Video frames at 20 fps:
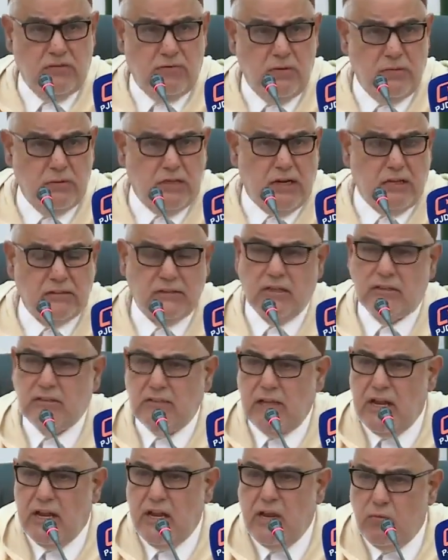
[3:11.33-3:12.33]
في المدرسه
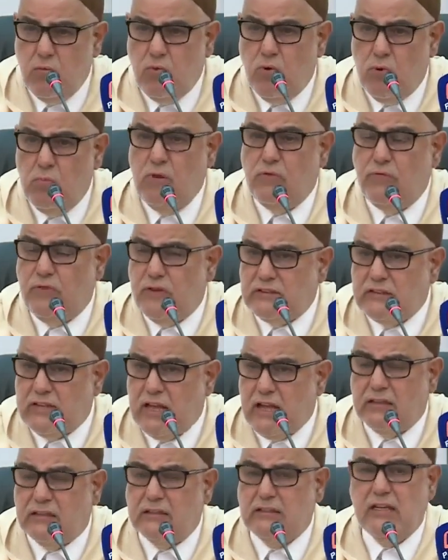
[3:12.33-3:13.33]
تيعلموهم
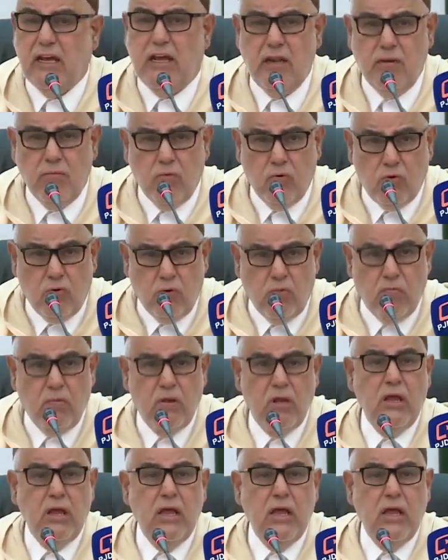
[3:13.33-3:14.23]
الفساد تيعلموهم